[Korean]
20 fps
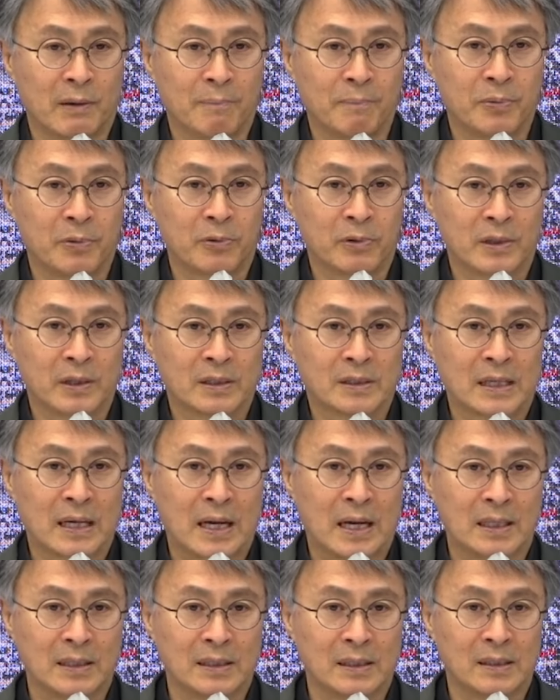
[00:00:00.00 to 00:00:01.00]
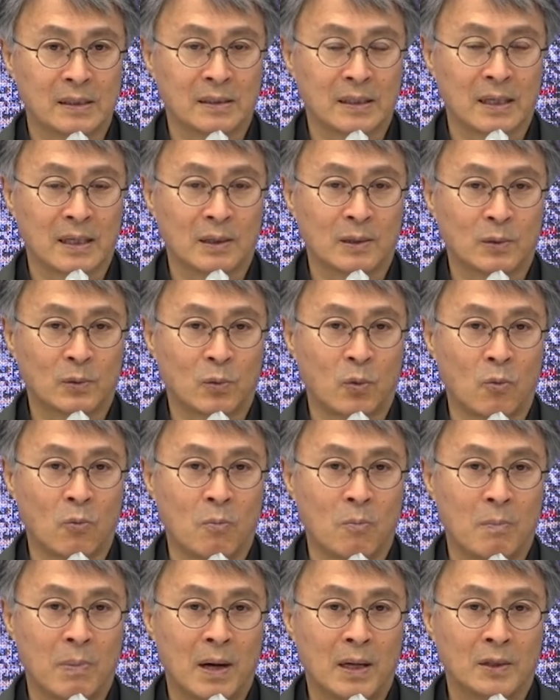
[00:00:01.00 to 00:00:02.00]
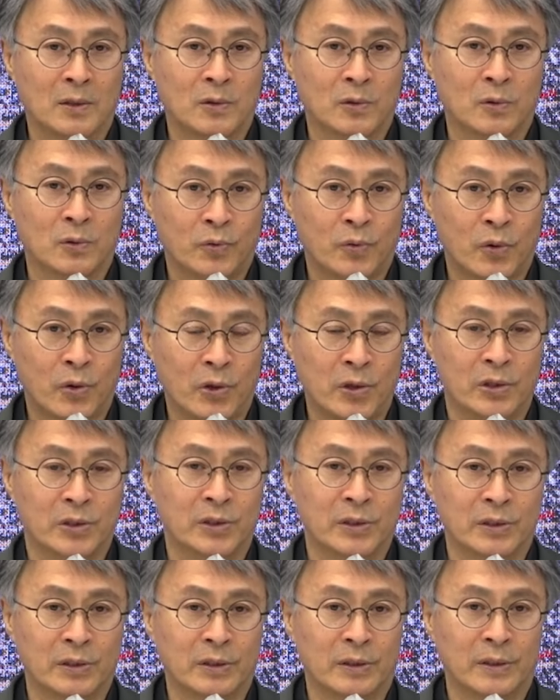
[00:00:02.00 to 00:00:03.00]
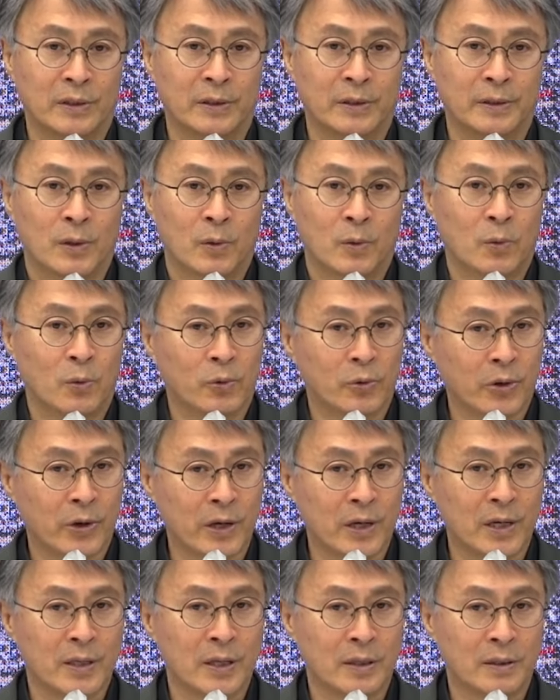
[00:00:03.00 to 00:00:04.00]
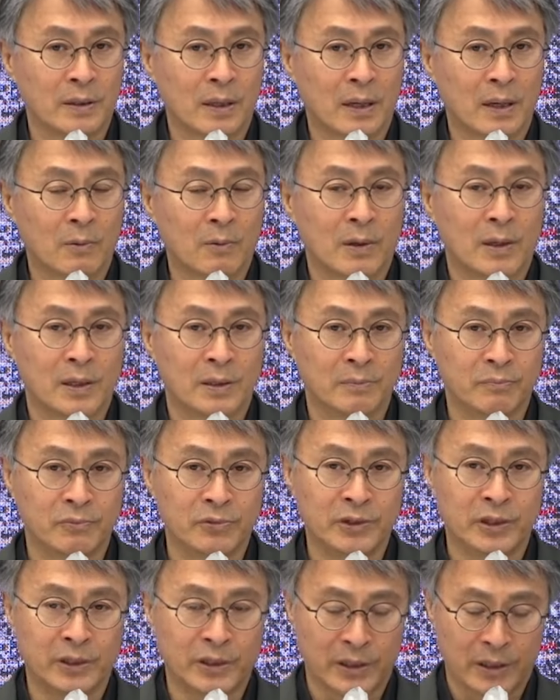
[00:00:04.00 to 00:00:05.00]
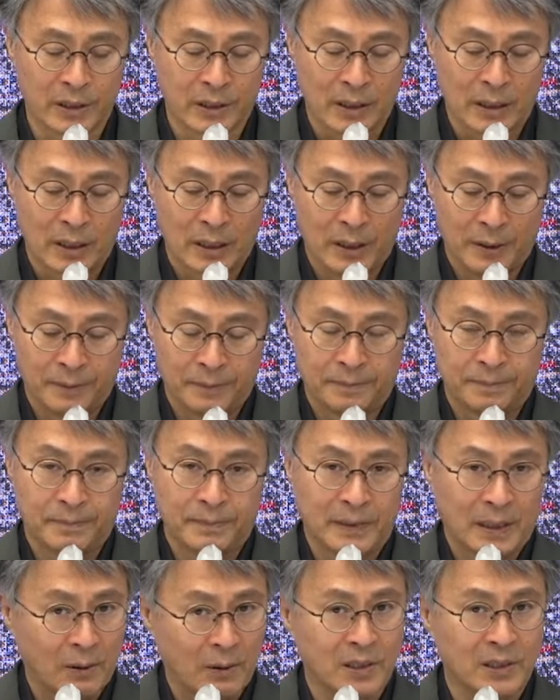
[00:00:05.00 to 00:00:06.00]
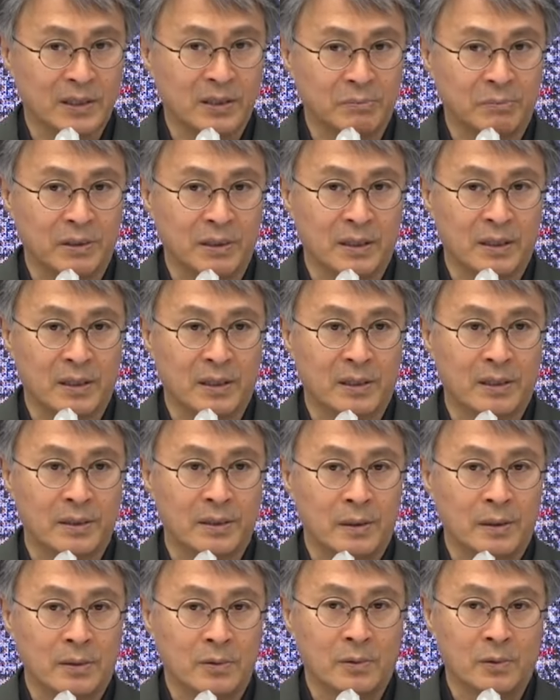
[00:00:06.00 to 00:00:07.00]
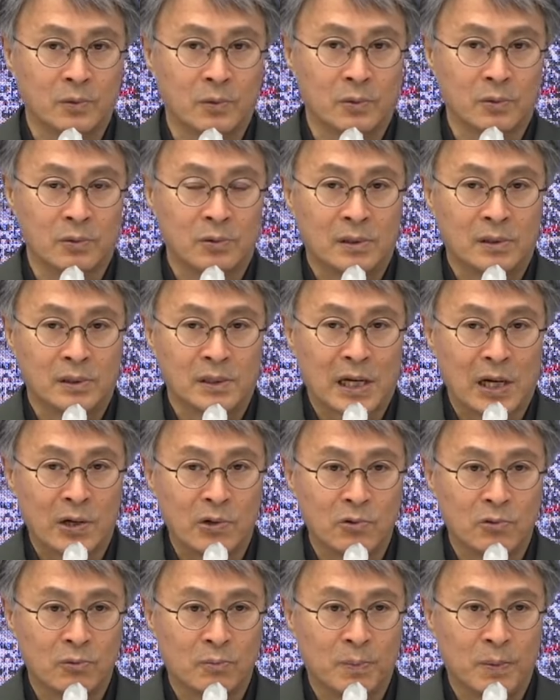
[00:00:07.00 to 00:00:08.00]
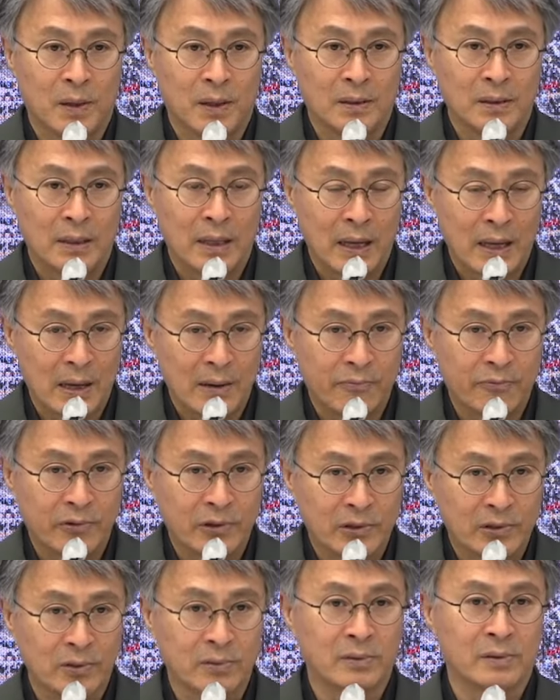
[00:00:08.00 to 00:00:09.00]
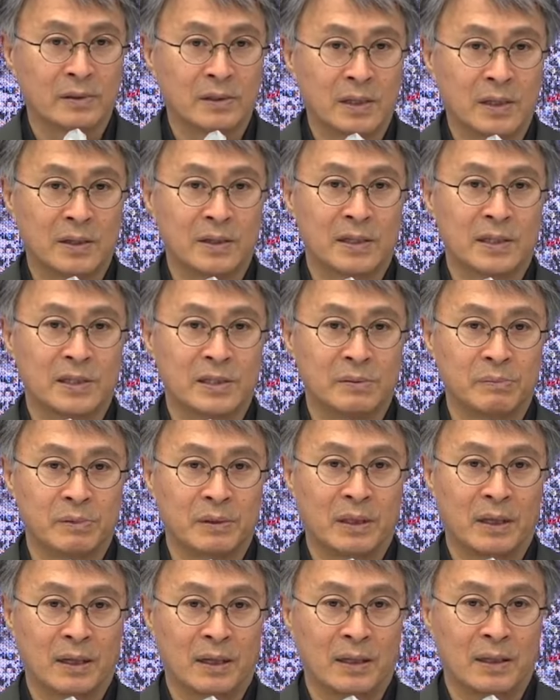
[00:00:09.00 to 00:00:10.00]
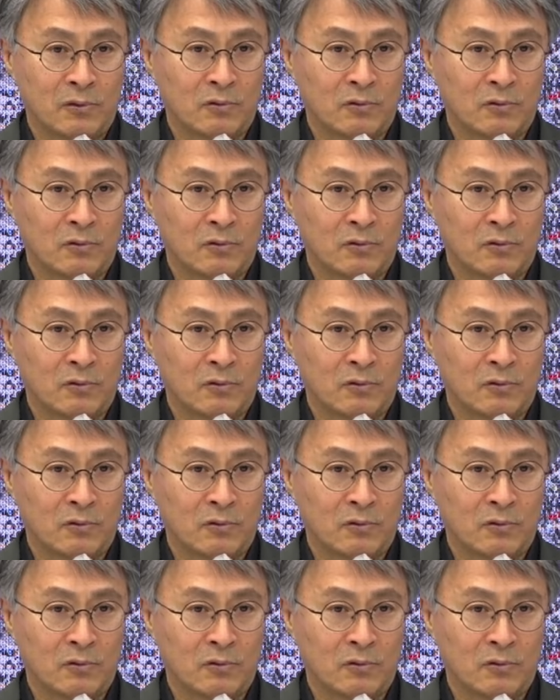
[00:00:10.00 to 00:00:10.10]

대표의 사실상 동반 퇴진을 고려해야 된다고 하는 문제 제기가 나왔습니다. 그것도 자유우파 내부에서 등장을 했습니다.